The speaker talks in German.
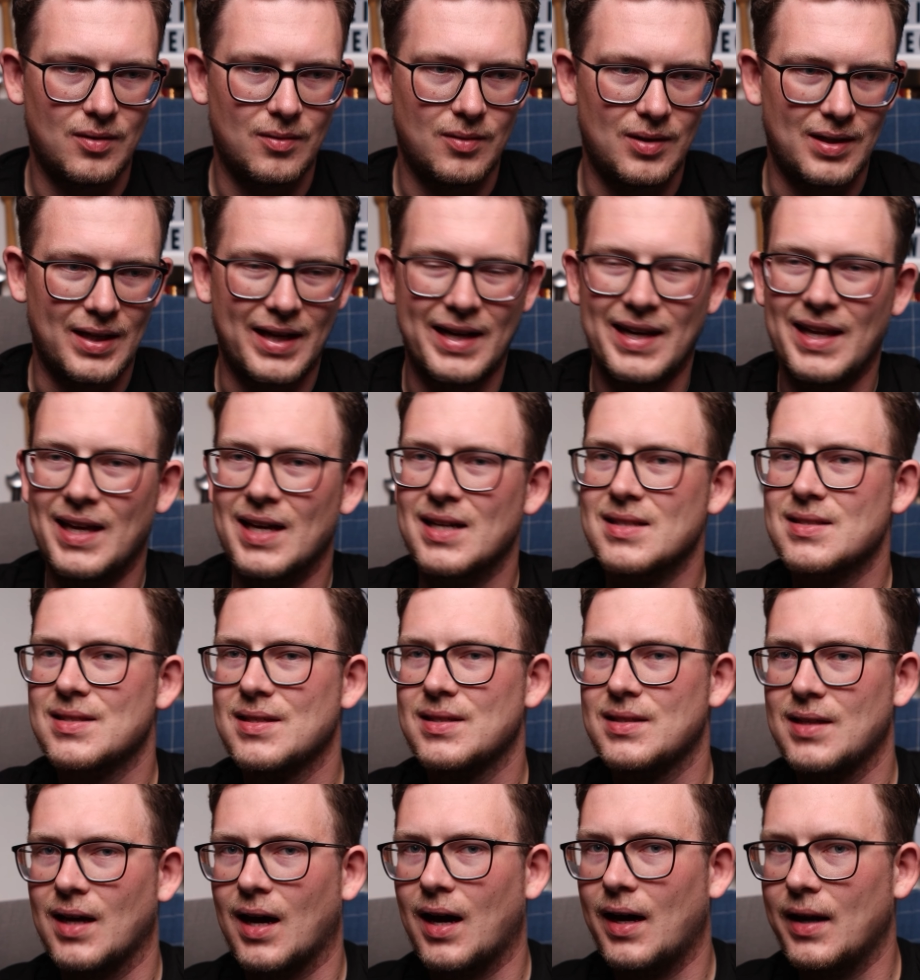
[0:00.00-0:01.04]
ja, nähern
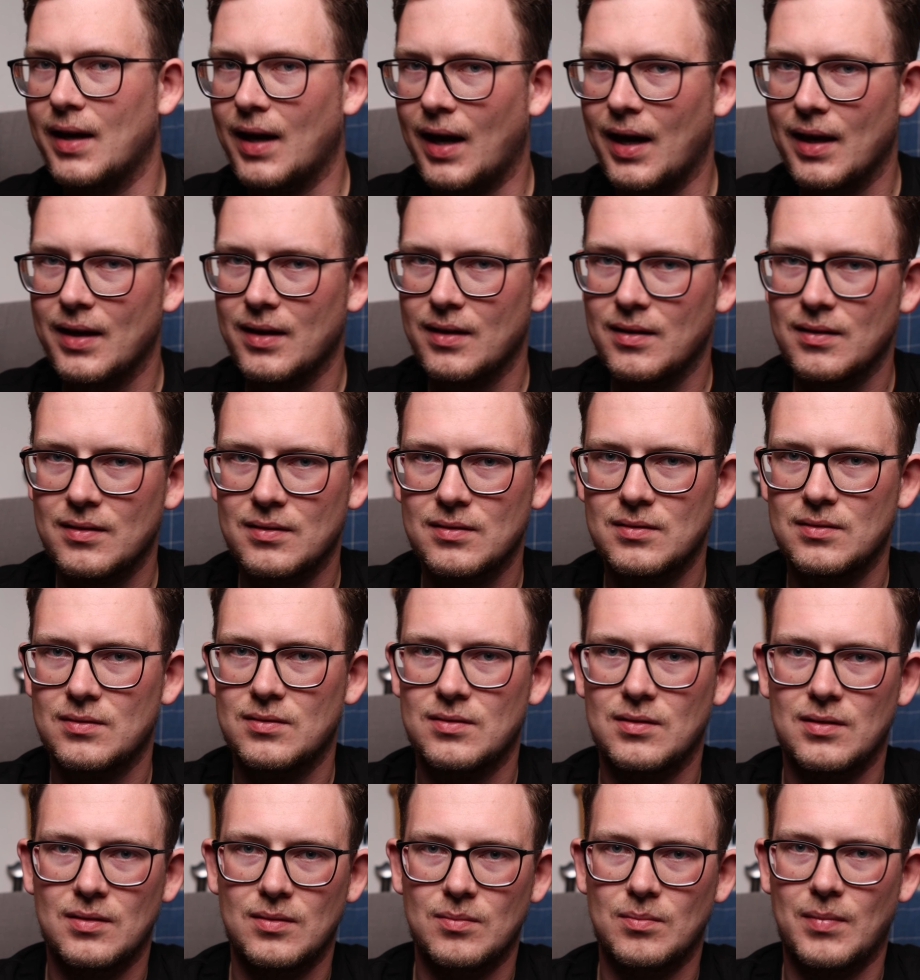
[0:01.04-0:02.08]
sich daran an,
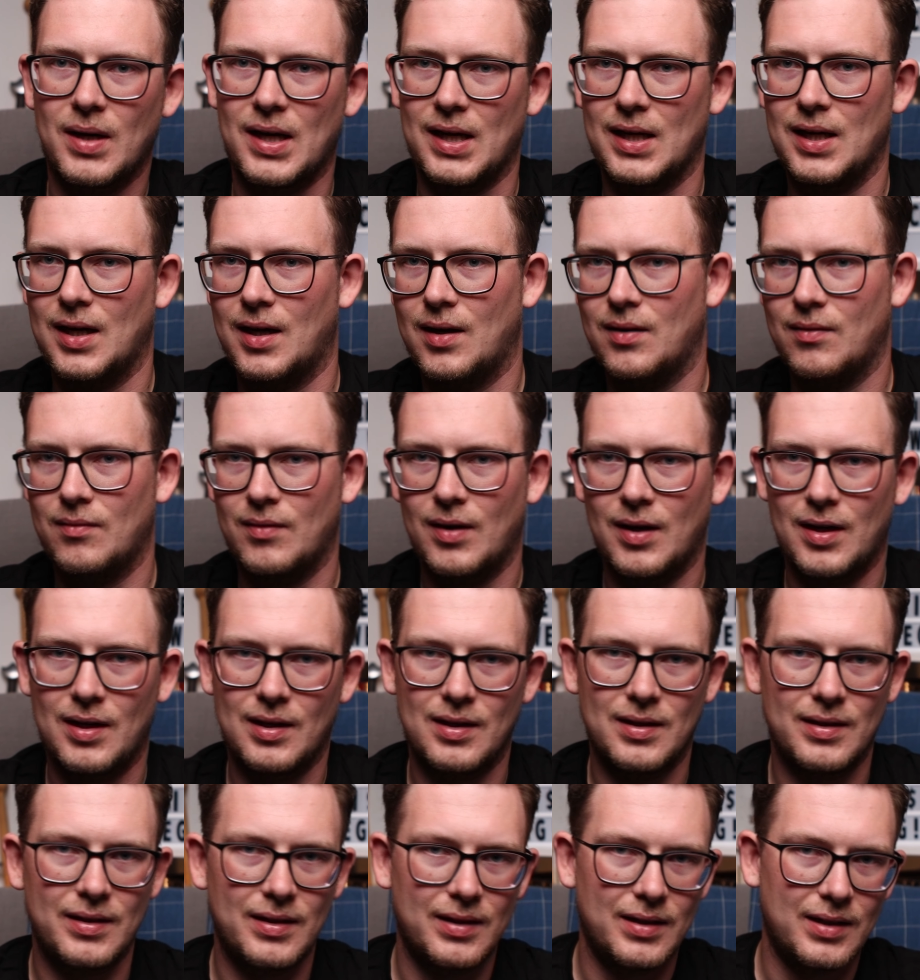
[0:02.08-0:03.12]
machen
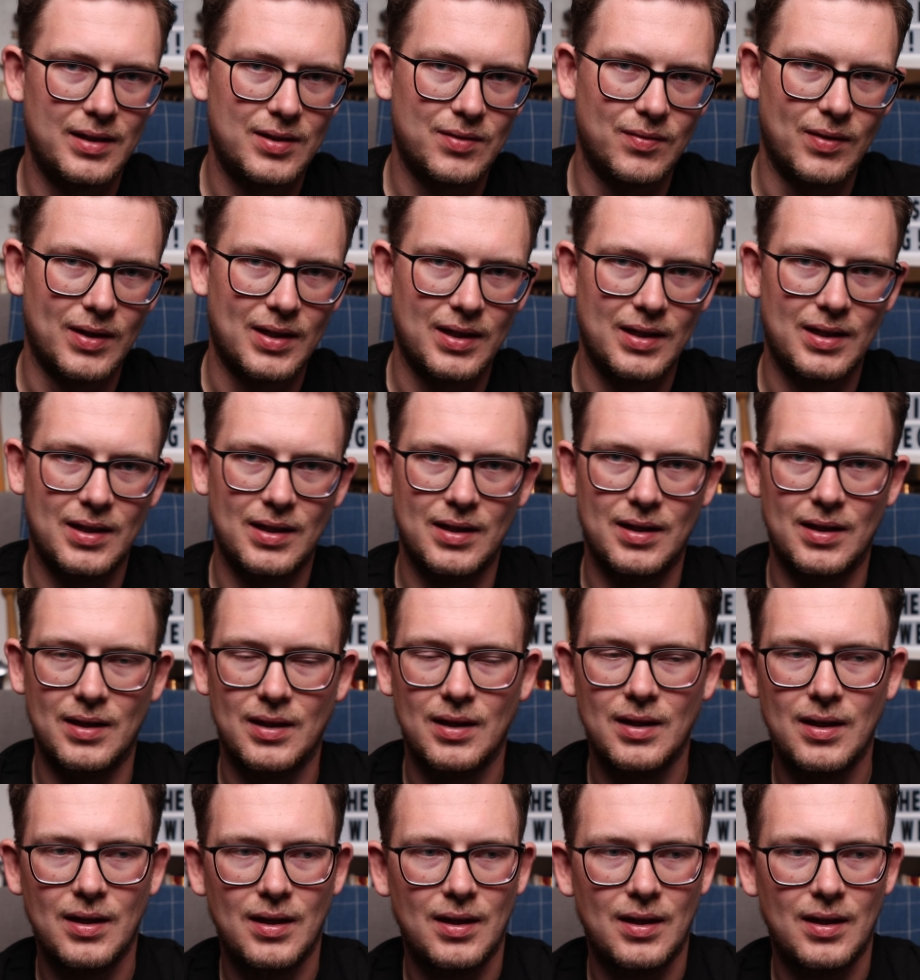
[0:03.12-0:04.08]
aber nicht wirkliche